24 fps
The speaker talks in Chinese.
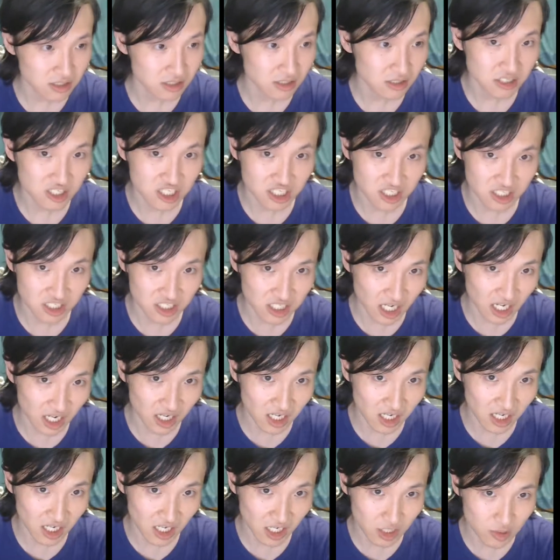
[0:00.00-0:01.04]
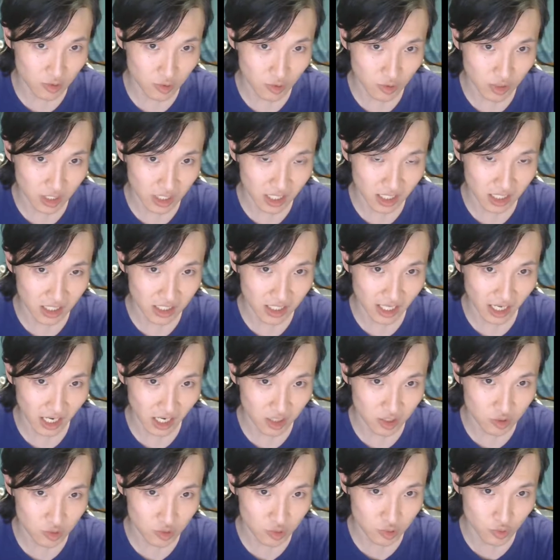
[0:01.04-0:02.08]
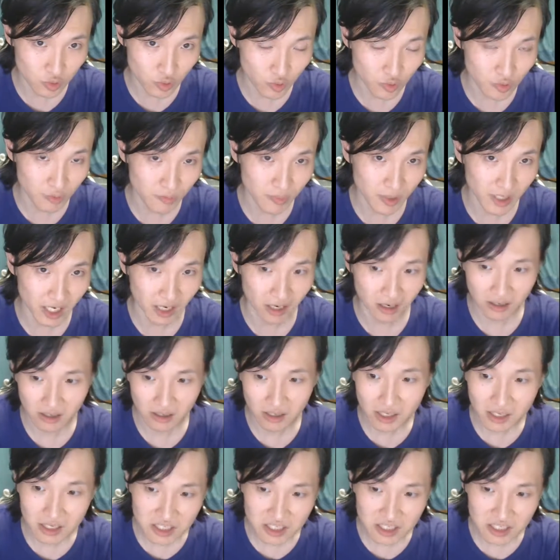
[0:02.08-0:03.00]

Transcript: 时政科学的那个术语表，